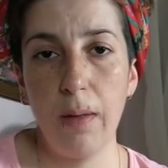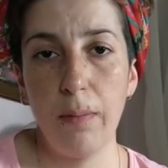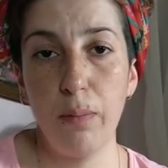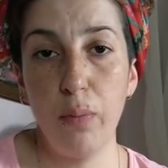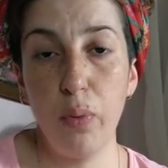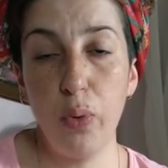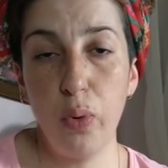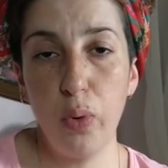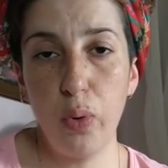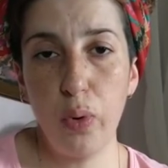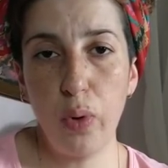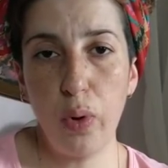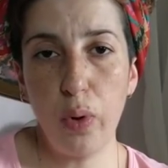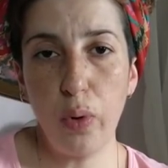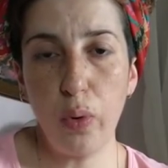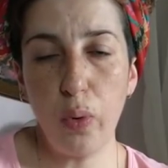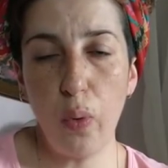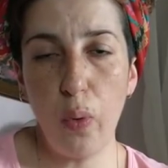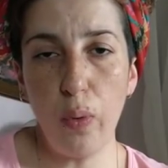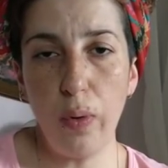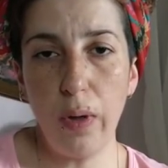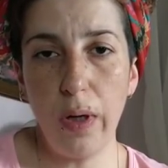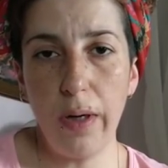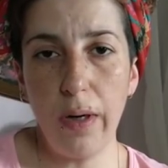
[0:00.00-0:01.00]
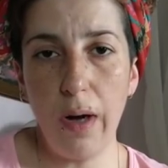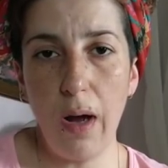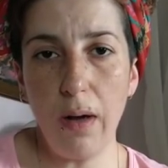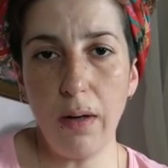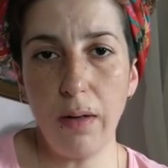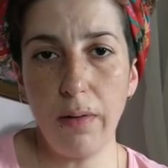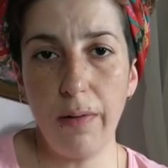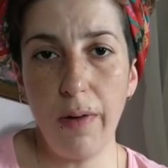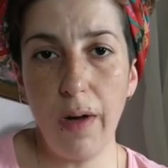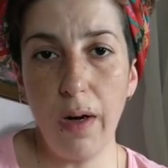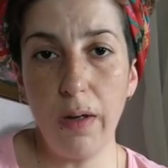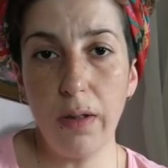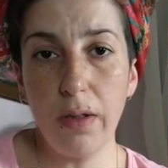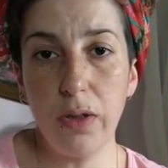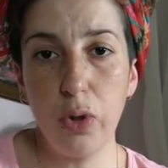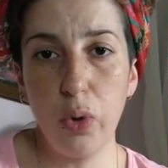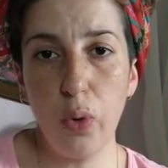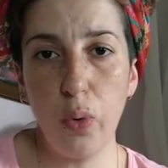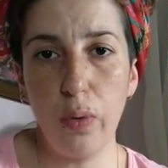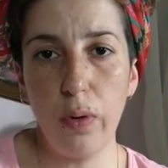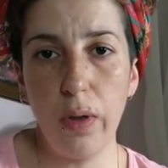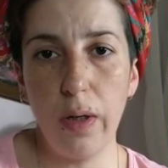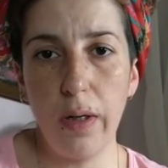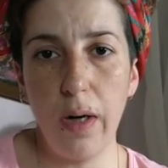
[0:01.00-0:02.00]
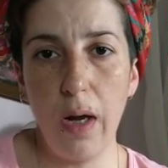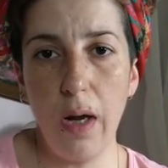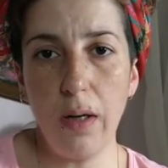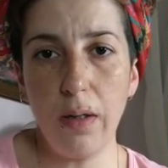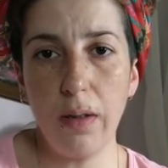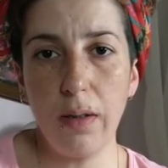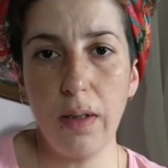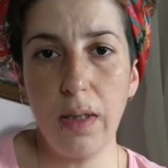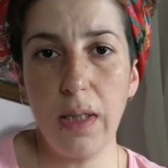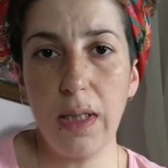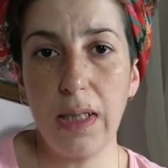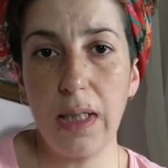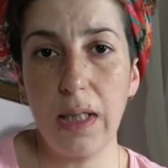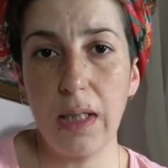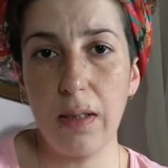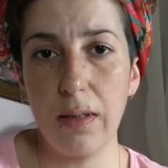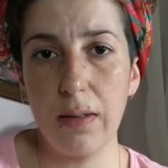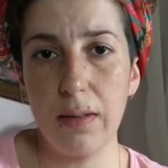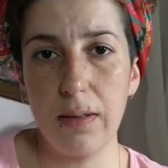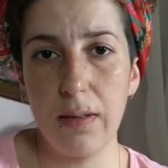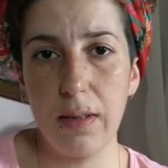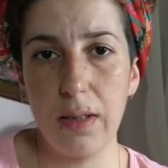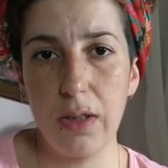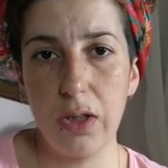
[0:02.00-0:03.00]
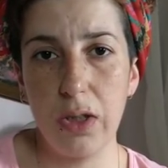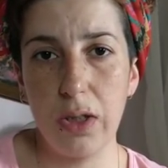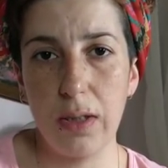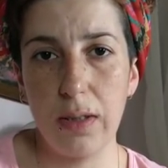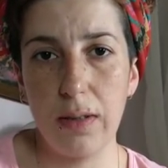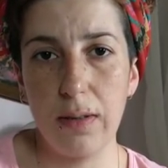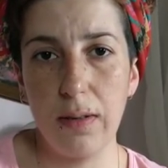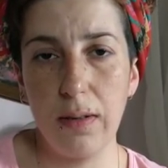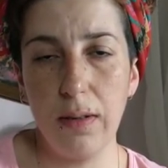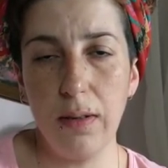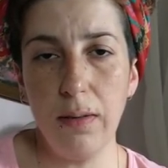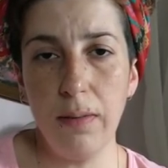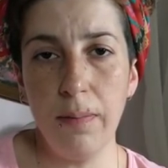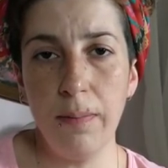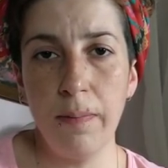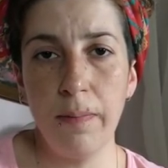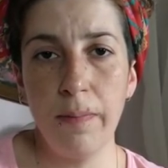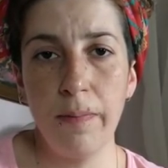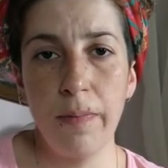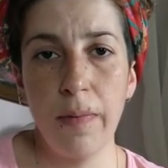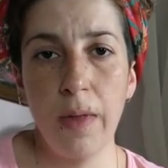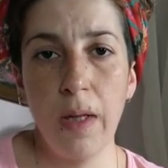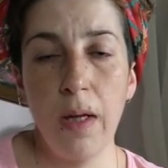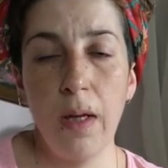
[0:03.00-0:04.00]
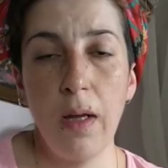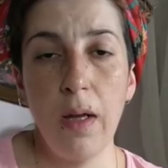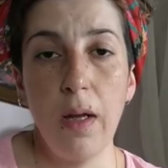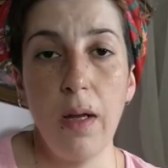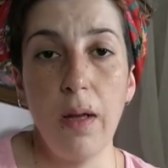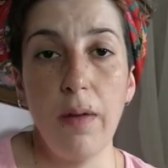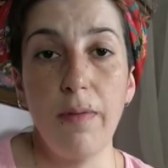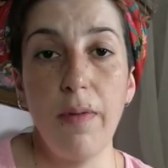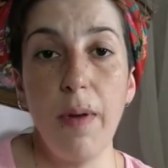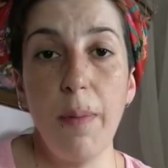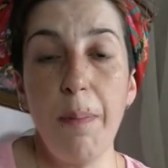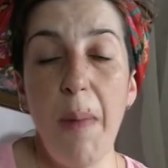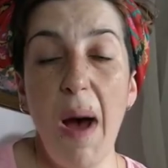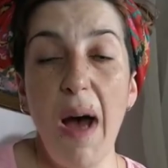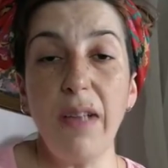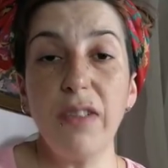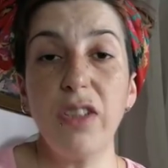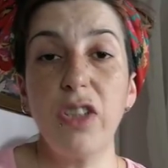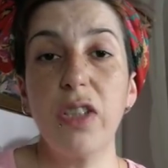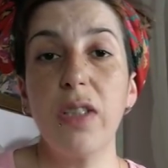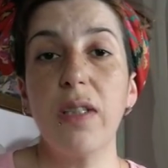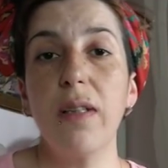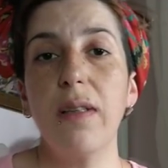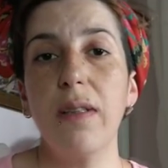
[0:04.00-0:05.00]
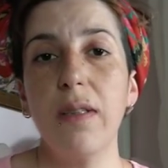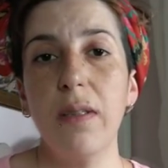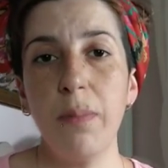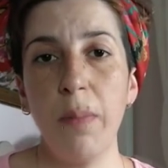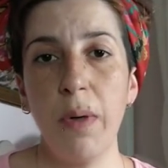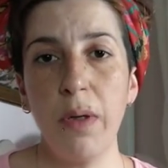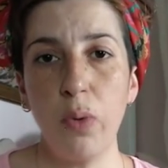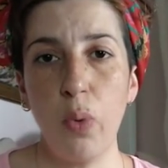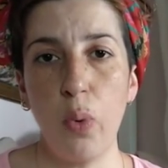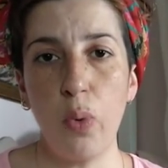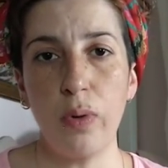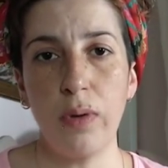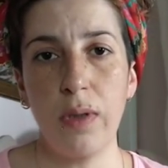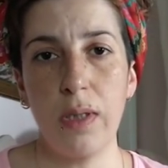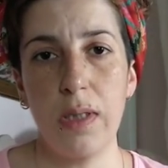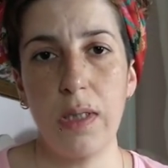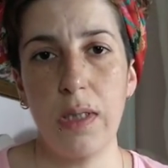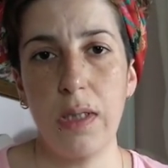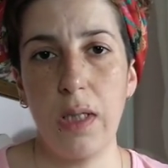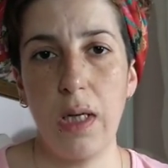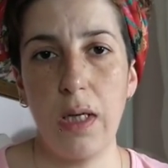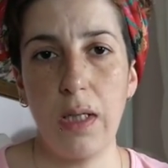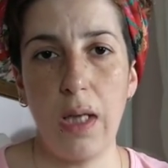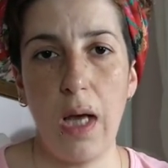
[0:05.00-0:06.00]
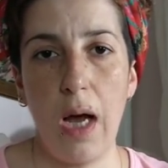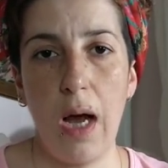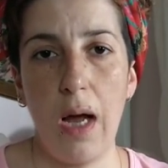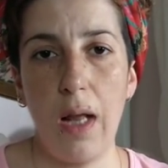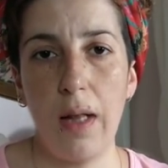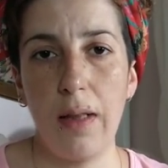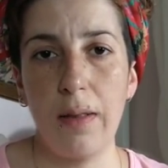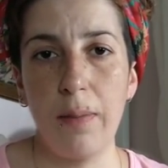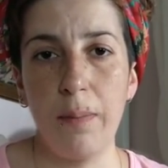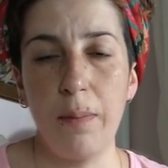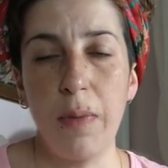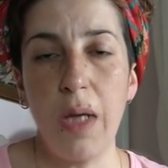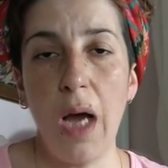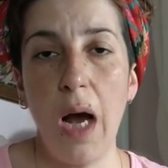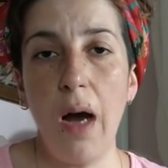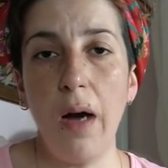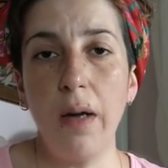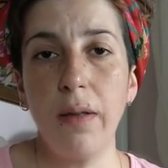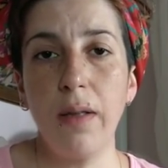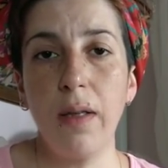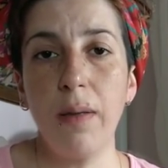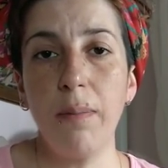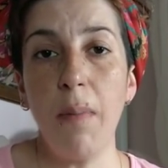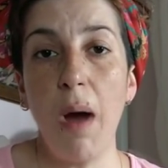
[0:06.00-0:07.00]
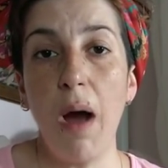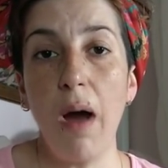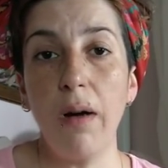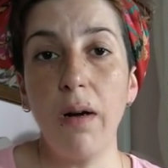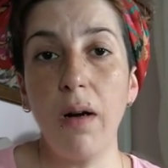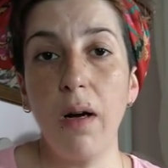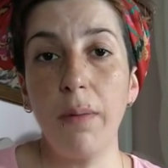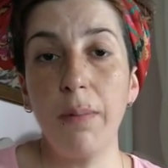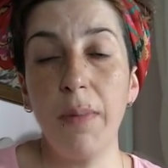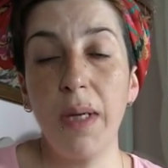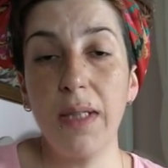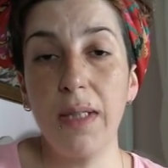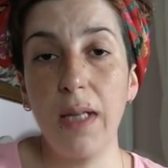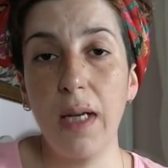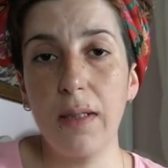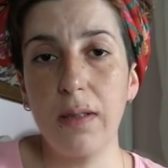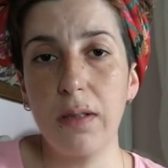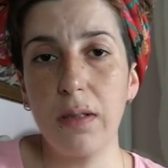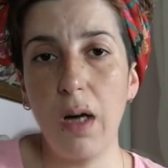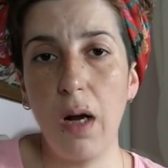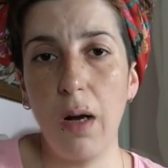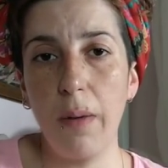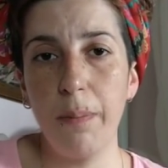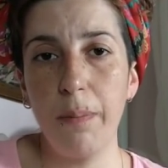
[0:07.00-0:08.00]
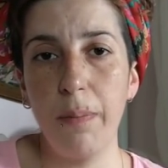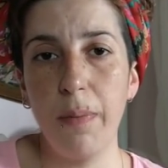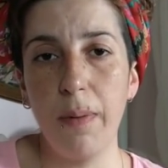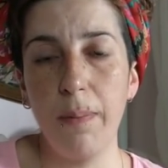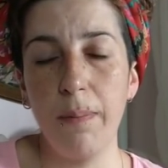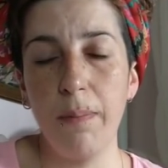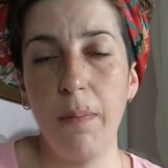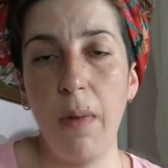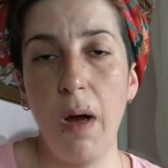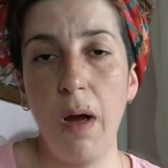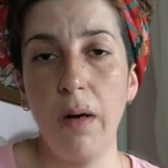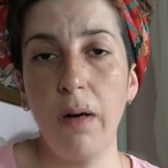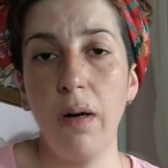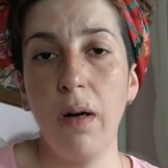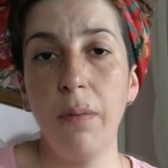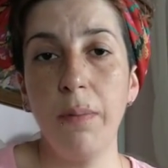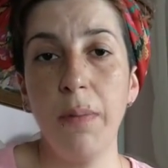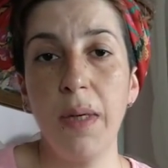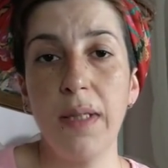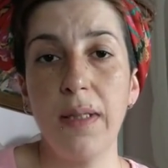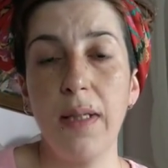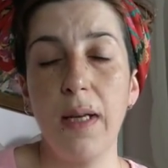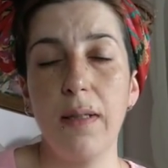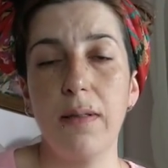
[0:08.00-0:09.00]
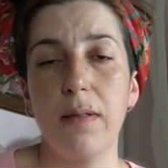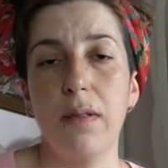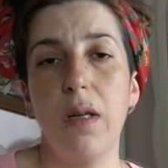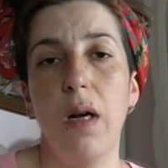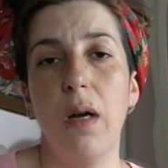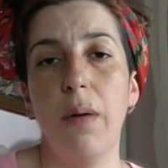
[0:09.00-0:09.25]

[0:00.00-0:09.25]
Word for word: büyüklük olarak ve acı olarak iki katına çıktı. Ve ben çıldırma noktasına geldim. Yani merhamet et Rabbim, merhamet et